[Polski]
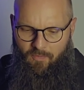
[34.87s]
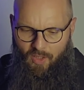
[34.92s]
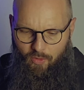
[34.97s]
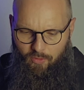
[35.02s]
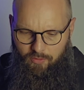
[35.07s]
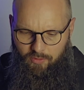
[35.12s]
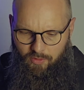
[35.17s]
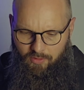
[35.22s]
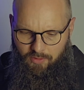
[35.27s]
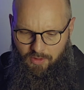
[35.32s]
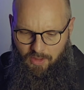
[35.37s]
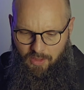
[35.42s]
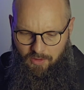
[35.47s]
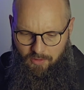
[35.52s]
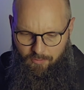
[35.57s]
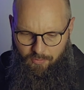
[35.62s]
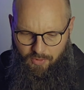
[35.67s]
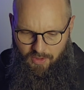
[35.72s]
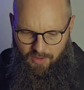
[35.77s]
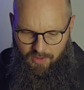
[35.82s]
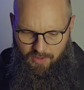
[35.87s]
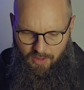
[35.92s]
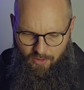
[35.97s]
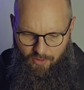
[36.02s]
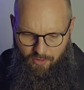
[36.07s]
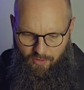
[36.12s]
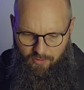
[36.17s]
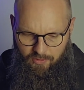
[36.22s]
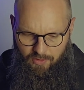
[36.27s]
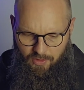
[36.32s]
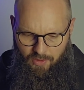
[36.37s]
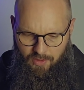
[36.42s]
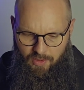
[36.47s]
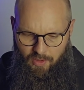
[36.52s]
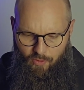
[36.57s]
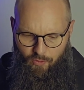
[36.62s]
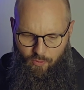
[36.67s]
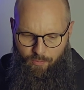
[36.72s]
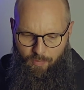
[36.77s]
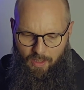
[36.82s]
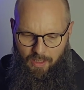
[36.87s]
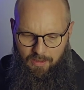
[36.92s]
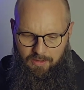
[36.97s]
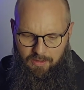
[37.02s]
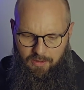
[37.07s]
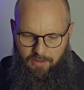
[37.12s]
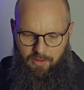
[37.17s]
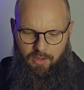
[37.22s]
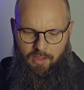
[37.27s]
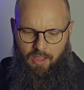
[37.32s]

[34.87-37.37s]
Oto ten przeznaczony jest na upadek